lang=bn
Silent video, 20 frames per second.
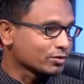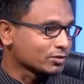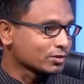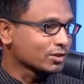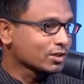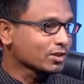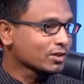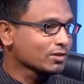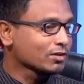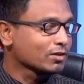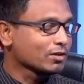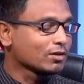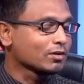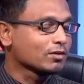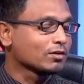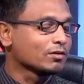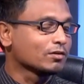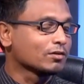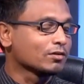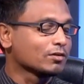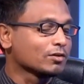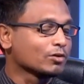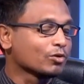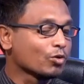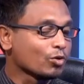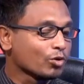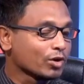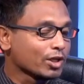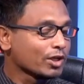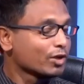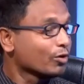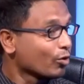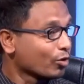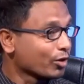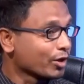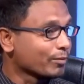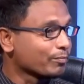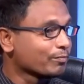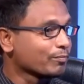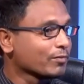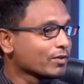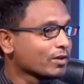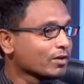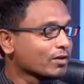হচ্ছে ধনী গরিব